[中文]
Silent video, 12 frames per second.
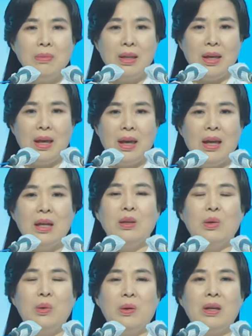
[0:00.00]
所以不要
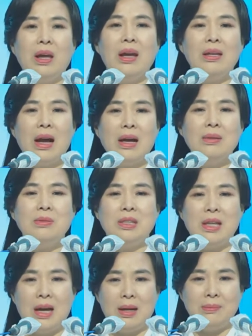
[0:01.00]
灰心，让我
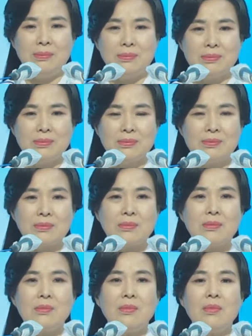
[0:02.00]
们一起努力
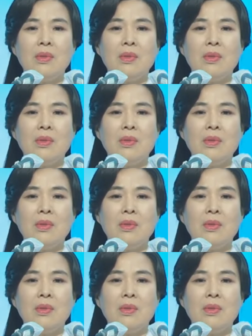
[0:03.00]
吧。